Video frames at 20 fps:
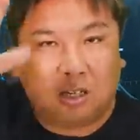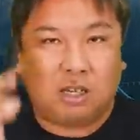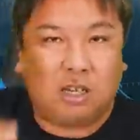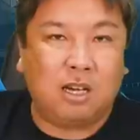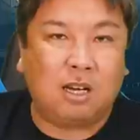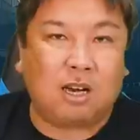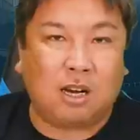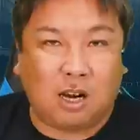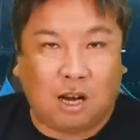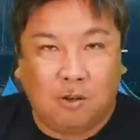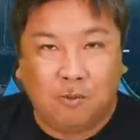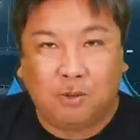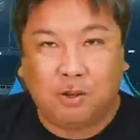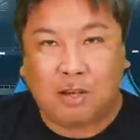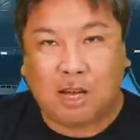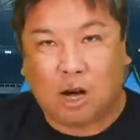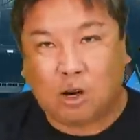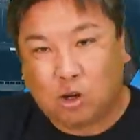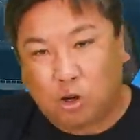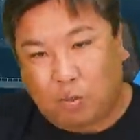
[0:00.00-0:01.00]
金から
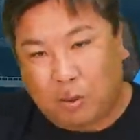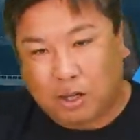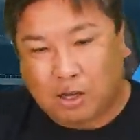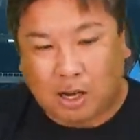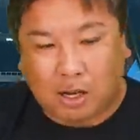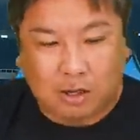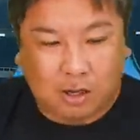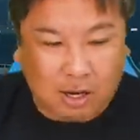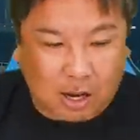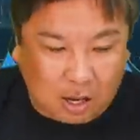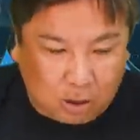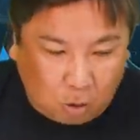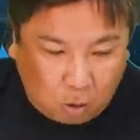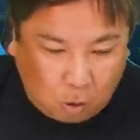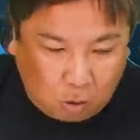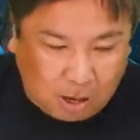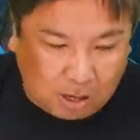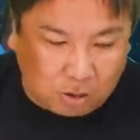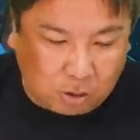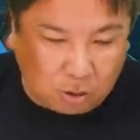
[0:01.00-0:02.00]
逆のパターンでね
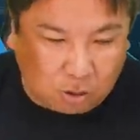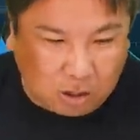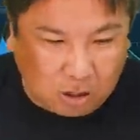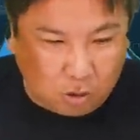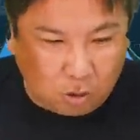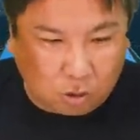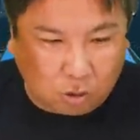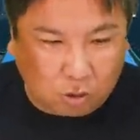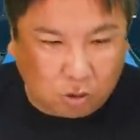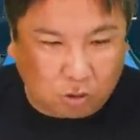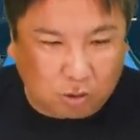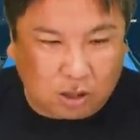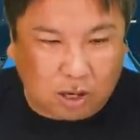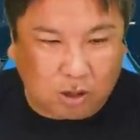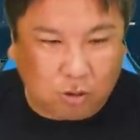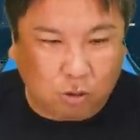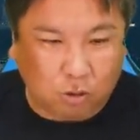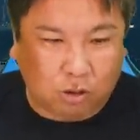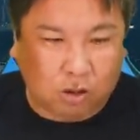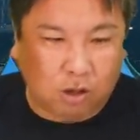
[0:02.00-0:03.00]
後半貯金を作って
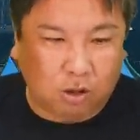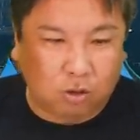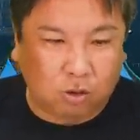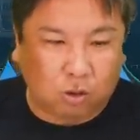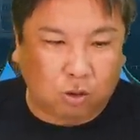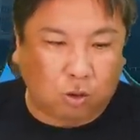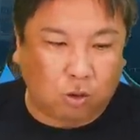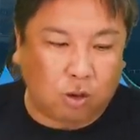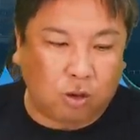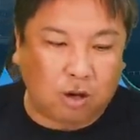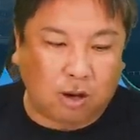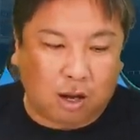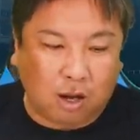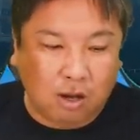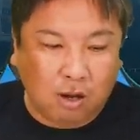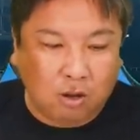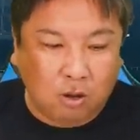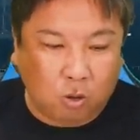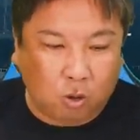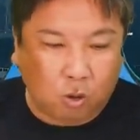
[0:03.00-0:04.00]
いくっていうところで
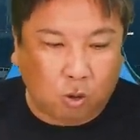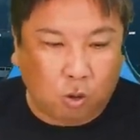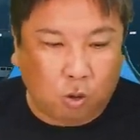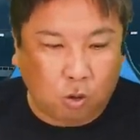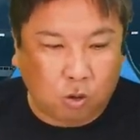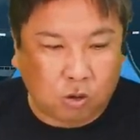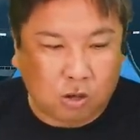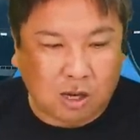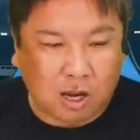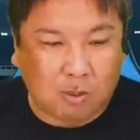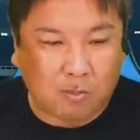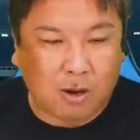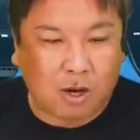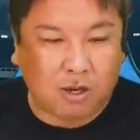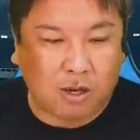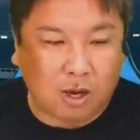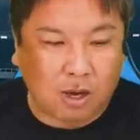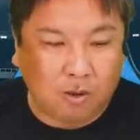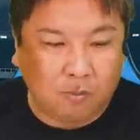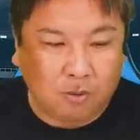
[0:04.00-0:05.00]
はこのオールスター
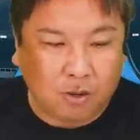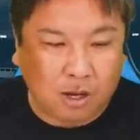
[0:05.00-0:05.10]
前ね